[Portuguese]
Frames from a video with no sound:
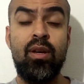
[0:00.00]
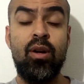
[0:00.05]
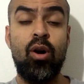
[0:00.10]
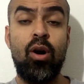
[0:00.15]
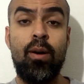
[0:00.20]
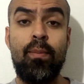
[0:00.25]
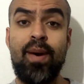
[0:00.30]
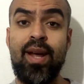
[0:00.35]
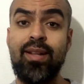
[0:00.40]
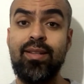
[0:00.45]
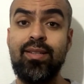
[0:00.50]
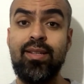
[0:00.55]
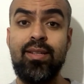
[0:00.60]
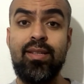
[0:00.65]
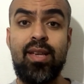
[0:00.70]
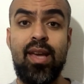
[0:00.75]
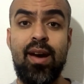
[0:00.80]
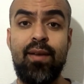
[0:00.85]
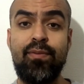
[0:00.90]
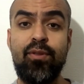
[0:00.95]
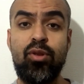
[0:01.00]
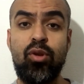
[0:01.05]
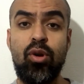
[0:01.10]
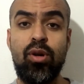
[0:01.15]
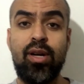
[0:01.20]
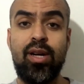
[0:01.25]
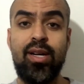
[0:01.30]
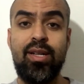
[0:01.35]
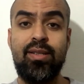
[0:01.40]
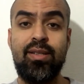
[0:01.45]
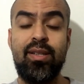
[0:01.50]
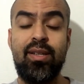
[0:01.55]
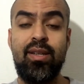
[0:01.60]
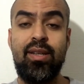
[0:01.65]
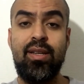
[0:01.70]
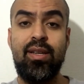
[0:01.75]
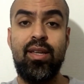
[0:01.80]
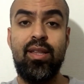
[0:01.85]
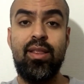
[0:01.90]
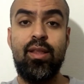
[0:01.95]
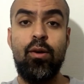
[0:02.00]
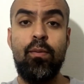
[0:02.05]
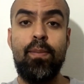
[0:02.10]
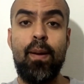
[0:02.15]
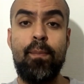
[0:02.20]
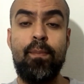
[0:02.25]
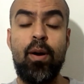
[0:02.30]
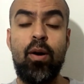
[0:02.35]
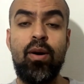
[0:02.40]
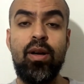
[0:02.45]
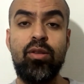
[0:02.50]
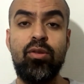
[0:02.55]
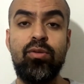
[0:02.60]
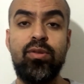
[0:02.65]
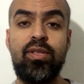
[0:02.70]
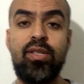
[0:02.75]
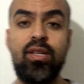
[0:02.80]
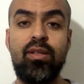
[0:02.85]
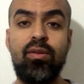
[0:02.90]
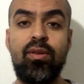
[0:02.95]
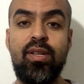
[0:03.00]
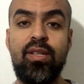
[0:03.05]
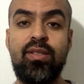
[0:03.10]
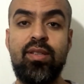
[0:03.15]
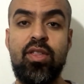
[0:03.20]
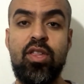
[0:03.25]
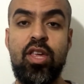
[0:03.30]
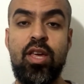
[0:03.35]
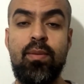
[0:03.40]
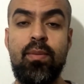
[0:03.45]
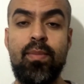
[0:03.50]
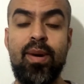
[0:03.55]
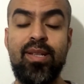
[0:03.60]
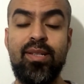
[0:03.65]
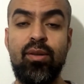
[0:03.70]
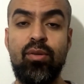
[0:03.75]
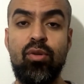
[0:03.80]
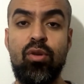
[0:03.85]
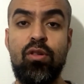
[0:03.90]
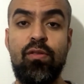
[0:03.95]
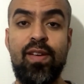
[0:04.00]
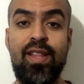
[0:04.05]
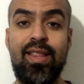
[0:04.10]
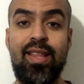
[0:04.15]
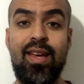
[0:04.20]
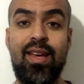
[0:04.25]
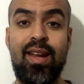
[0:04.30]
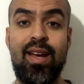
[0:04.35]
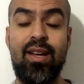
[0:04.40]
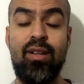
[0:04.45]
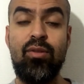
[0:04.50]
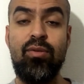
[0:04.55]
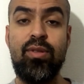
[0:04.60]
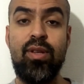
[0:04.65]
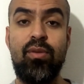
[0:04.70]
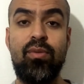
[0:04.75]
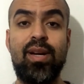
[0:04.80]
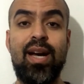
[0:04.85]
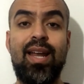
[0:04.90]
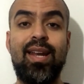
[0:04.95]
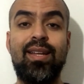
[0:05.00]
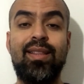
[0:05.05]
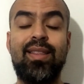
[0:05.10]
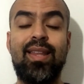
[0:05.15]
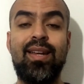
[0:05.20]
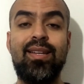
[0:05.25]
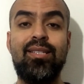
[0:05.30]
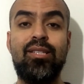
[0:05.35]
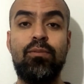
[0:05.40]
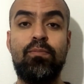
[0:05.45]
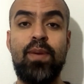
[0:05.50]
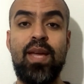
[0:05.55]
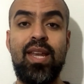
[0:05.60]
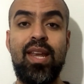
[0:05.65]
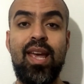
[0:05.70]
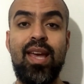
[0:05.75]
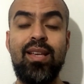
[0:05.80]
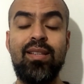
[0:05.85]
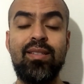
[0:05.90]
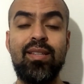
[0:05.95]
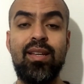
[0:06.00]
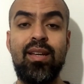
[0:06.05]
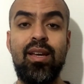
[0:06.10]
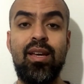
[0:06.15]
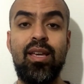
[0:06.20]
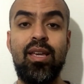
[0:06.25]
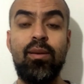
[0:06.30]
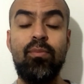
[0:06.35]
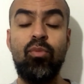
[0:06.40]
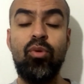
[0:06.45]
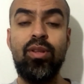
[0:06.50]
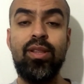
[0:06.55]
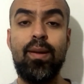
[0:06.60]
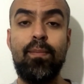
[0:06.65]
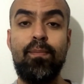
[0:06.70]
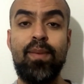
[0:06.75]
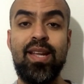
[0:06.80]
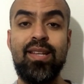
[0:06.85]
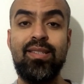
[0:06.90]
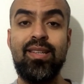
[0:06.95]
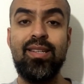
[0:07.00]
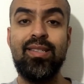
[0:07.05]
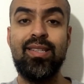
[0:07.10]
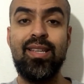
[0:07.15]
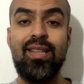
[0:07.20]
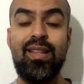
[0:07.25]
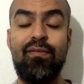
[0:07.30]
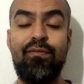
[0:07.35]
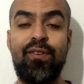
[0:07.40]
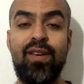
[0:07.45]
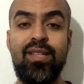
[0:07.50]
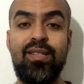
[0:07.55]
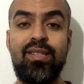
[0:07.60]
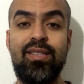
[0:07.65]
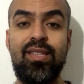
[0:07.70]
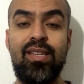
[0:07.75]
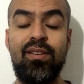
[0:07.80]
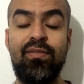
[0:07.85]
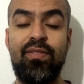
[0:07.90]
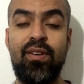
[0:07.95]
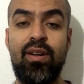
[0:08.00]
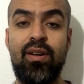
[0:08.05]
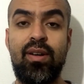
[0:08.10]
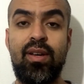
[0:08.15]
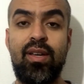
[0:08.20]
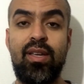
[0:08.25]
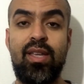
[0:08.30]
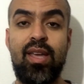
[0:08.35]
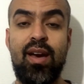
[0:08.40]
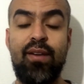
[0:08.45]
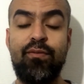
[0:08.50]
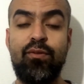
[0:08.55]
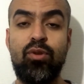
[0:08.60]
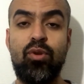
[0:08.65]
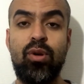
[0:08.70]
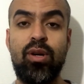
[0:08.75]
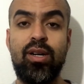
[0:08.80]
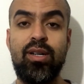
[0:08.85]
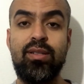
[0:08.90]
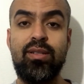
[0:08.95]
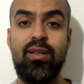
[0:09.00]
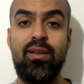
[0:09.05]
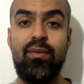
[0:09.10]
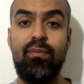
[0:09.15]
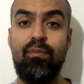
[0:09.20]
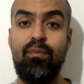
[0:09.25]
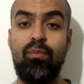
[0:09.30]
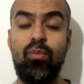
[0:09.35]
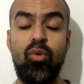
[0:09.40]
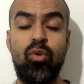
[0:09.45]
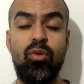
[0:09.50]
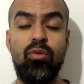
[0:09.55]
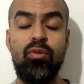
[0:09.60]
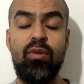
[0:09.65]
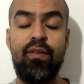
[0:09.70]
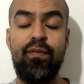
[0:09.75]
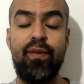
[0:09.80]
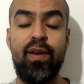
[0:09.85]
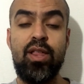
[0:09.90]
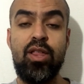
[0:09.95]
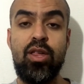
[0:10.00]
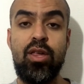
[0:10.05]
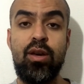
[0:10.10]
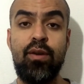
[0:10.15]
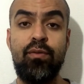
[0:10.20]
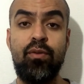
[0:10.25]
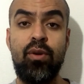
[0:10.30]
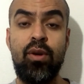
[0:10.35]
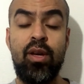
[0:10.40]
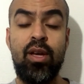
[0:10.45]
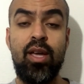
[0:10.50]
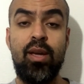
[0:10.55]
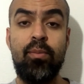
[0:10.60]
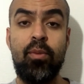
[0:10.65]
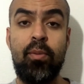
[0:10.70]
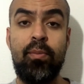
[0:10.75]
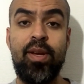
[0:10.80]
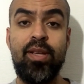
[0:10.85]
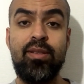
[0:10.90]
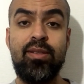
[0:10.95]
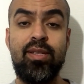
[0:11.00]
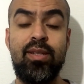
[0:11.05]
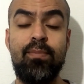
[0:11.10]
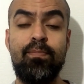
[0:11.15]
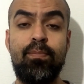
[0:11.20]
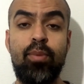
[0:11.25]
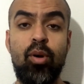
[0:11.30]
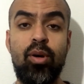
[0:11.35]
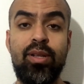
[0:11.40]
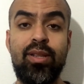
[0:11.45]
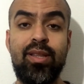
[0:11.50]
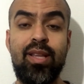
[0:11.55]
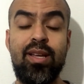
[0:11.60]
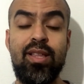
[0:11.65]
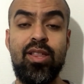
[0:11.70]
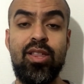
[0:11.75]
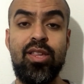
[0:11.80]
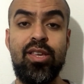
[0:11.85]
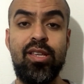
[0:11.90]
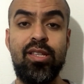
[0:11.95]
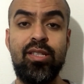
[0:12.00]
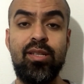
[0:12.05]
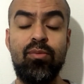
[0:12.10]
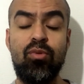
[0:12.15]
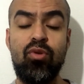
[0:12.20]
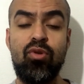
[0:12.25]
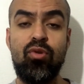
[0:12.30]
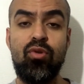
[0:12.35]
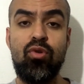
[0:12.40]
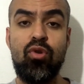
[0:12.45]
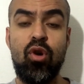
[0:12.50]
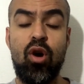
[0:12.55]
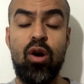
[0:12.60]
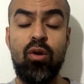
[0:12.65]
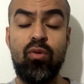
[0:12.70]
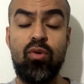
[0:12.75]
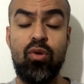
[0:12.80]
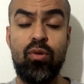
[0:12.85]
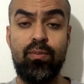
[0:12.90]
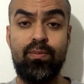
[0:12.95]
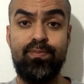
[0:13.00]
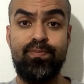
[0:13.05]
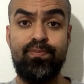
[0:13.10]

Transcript: Roberto Diab Tocas que tem um papel reduzido nesse time, mas é um dos veteranos, é um cara que traz experiência e muita presença defensiva. E é muito efetivo em momentos importantíssimos dos jogos.